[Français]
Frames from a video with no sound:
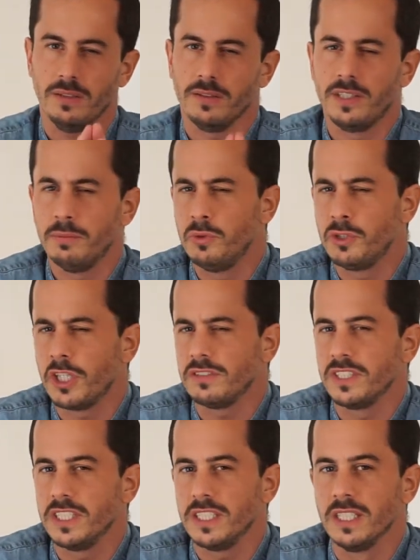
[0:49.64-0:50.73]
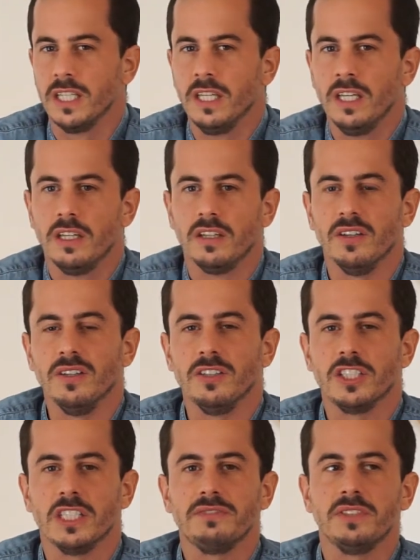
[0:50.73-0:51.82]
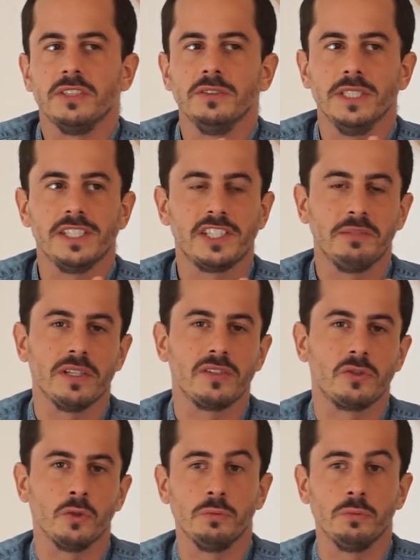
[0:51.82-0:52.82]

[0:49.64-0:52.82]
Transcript: Début janvier, j'avais fait une estimation,